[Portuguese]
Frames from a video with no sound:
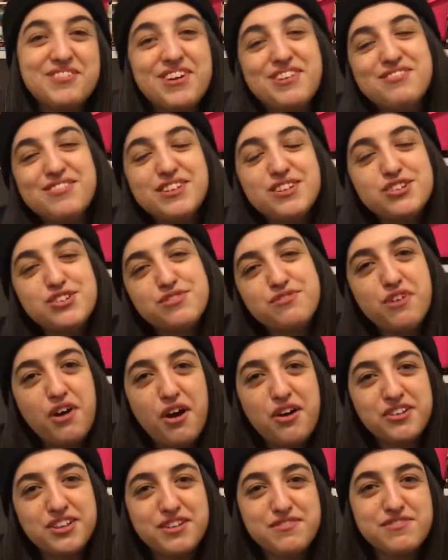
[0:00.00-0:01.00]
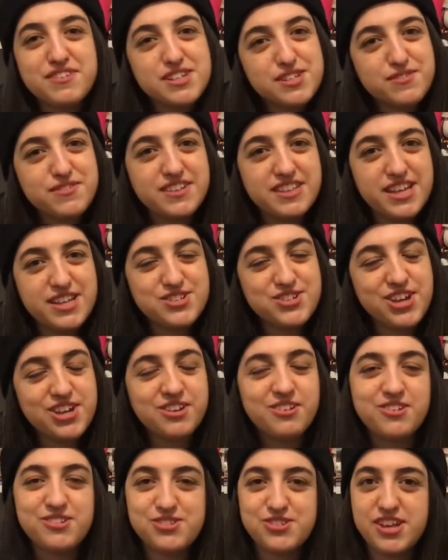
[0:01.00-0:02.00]
Bem-vindos de volta ao Fãs
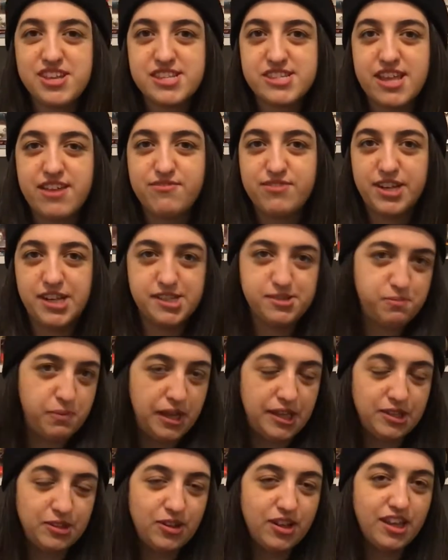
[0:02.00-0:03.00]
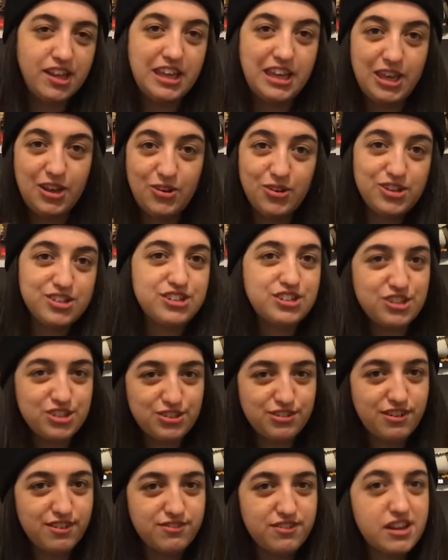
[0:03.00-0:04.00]
Fidedigno, eu sou Stephanie Spindola e hoje a
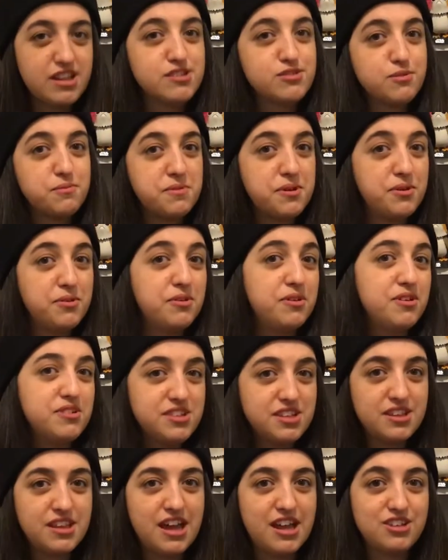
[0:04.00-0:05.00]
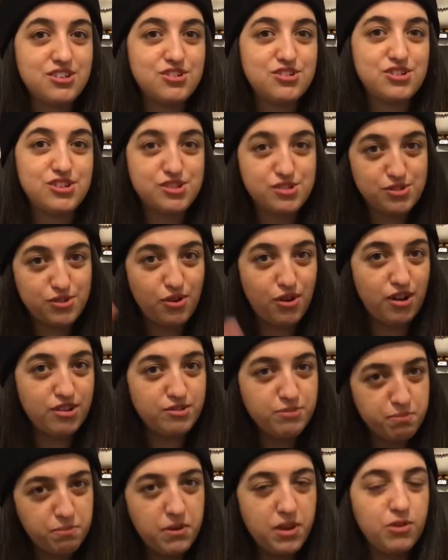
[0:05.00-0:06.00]
gente vai falar sobre curiosidades de
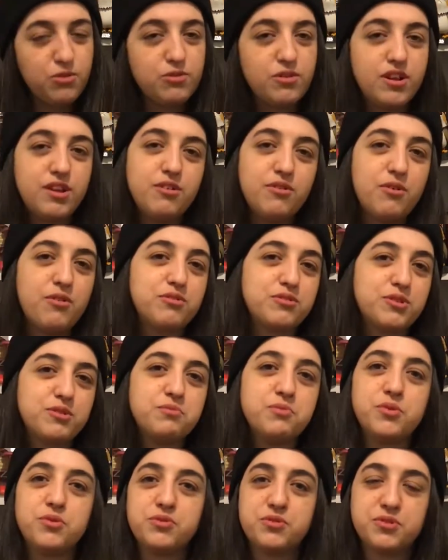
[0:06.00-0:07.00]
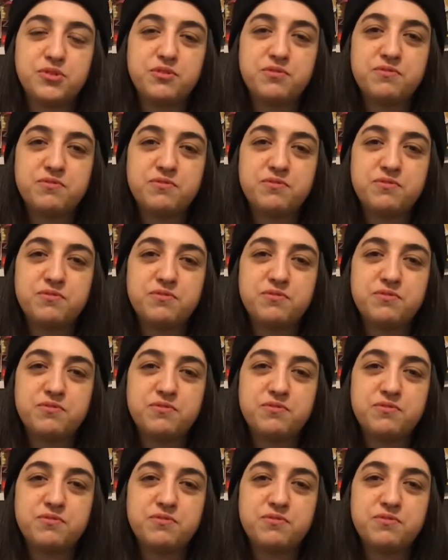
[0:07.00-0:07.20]
Scott Pilgrim contra o mundo.